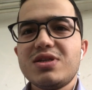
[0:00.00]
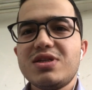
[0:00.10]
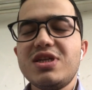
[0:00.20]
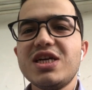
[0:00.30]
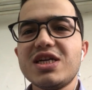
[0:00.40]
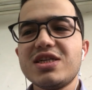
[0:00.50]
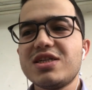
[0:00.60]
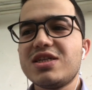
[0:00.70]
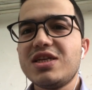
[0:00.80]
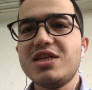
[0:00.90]
เรื่อง
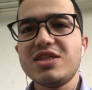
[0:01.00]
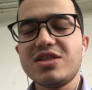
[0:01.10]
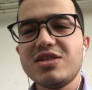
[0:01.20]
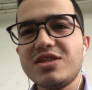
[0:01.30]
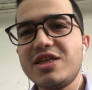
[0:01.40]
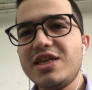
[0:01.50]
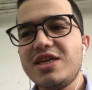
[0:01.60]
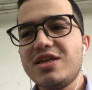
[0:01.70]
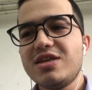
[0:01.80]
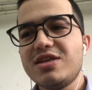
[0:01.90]
history
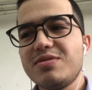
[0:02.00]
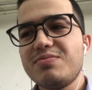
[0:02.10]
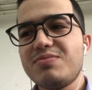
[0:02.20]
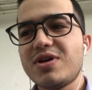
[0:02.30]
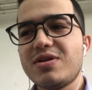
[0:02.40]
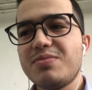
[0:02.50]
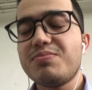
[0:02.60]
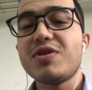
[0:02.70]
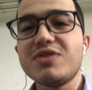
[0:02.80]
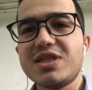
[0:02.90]
ป ร, ป
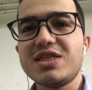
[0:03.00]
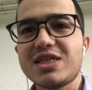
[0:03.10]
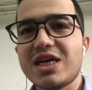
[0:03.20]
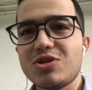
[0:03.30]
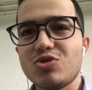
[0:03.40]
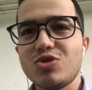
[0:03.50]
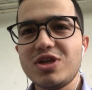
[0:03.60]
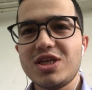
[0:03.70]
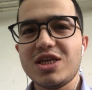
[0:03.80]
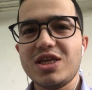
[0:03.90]
ระวัติศาสตร์ตุร
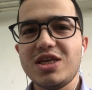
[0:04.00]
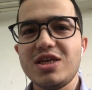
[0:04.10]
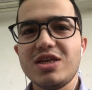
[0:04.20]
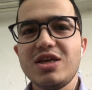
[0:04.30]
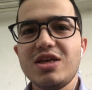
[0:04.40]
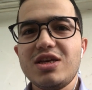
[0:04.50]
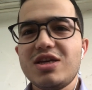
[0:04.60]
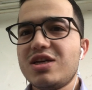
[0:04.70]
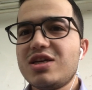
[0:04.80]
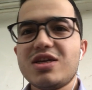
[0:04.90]
กี
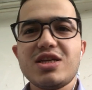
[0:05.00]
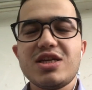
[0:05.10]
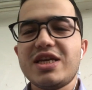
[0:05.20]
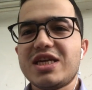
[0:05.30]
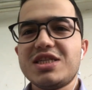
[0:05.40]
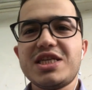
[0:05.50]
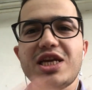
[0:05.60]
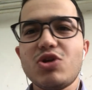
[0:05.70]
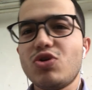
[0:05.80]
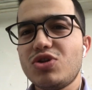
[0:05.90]
อย่างเช่น
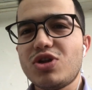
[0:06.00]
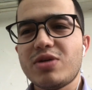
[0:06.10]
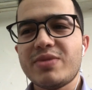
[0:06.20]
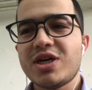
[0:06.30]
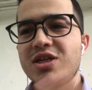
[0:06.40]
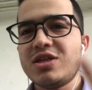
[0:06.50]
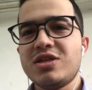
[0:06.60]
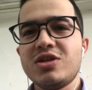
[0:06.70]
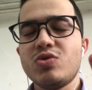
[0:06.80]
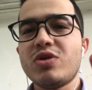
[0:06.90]
ออตโตมันห
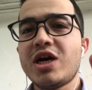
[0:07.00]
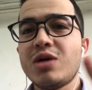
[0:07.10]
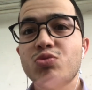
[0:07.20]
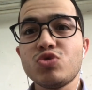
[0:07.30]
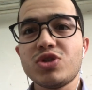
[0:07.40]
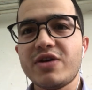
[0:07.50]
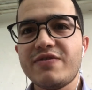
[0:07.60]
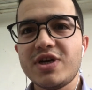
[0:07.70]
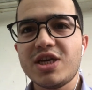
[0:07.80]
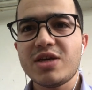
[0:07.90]
รือว่ามุสตาฟา
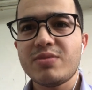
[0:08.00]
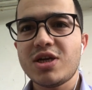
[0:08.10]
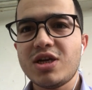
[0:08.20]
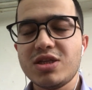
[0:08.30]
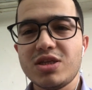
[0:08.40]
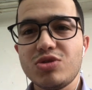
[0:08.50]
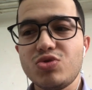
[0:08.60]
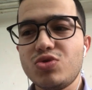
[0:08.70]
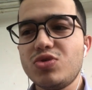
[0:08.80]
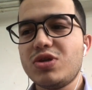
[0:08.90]
เคมาลอาตาตุ
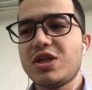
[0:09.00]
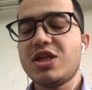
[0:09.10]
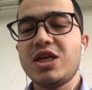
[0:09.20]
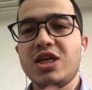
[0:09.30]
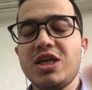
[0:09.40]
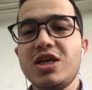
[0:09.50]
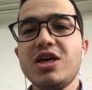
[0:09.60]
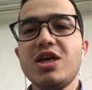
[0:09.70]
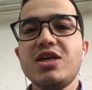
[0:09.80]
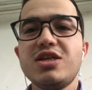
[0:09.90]
ร์กอะไรอย่างนี้
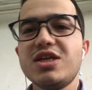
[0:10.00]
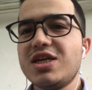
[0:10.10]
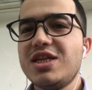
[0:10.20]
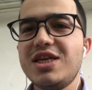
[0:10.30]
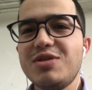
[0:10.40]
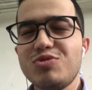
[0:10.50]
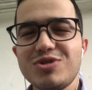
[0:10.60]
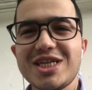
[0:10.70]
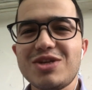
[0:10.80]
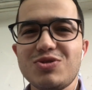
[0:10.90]
เรื่องนี้ผู้
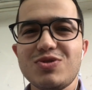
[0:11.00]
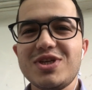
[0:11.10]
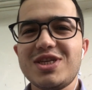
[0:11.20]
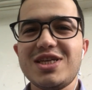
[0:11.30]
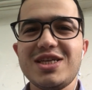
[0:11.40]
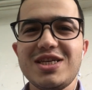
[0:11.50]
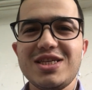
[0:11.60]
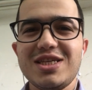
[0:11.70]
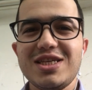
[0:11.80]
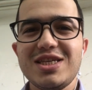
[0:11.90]
ชายตุรกี
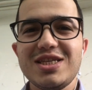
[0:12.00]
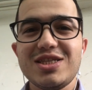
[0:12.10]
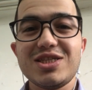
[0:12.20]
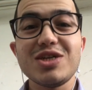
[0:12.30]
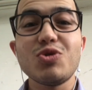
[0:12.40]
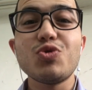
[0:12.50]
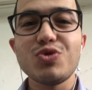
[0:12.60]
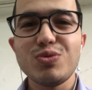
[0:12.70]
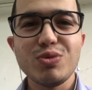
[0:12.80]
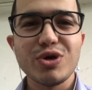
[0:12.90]
จะคุย
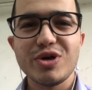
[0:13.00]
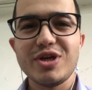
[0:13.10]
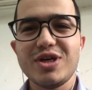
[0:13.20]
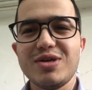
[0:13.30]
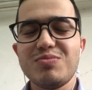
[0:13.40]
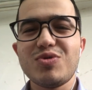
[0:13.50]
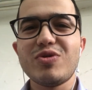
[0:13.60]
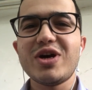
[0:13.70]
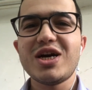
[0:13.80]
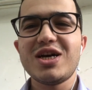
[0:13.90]
บ่อยเพราะ
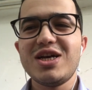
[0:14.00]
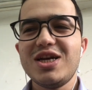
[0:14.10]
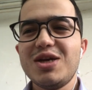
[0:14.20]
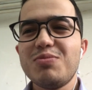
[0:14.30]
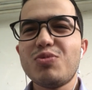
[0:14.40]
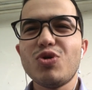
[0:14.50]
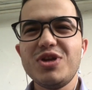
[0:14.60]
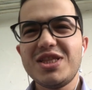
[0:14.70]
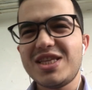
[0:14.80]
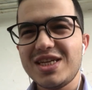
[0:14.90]
ว่า
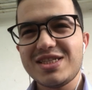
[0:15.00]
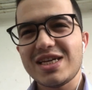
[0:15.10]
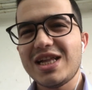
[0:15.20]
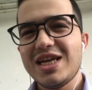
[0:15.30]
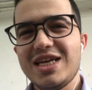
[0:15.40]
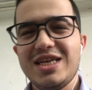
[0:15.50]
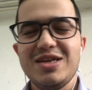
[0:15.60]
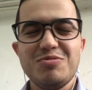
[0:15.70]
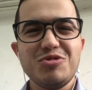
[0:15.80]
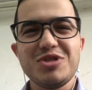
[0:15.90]
politics อะไรงนี้
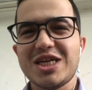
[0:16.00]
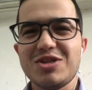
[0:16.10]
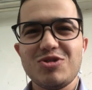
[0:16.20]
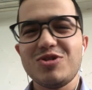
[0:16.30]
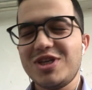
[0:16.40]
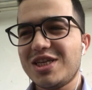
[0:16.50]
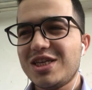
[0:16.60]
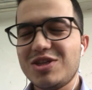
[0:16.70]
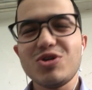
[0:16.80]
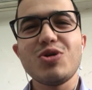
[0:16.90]
ผู้ชายตุรกี
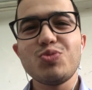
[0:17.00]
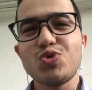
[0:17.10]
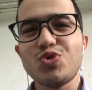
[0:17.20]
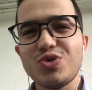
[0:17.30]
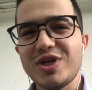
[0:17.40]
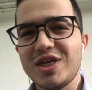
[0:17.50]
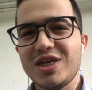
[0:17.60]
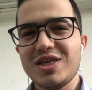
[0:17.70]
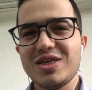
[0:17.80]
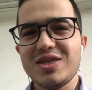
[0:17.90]
ชอบคุย
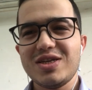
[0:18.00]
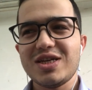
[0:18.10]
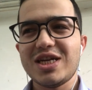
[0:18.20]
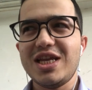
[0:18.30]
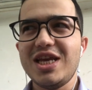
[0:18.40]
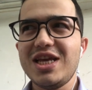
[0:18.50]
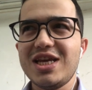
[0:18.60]
อันนี้